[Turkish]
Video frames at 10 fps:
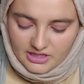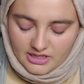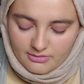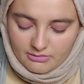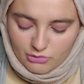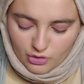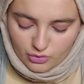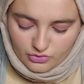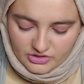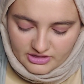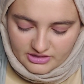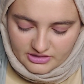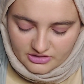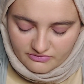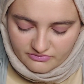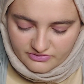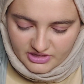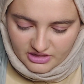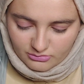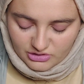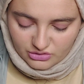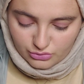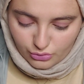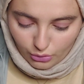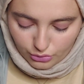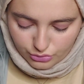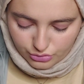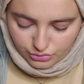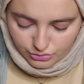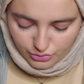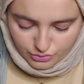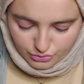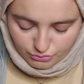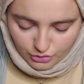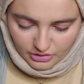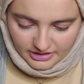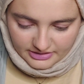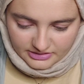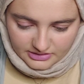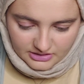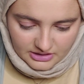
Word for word: Hemen bakıyoruz arkadaşlar. Fragmanı yok. Gözükmüyor yani.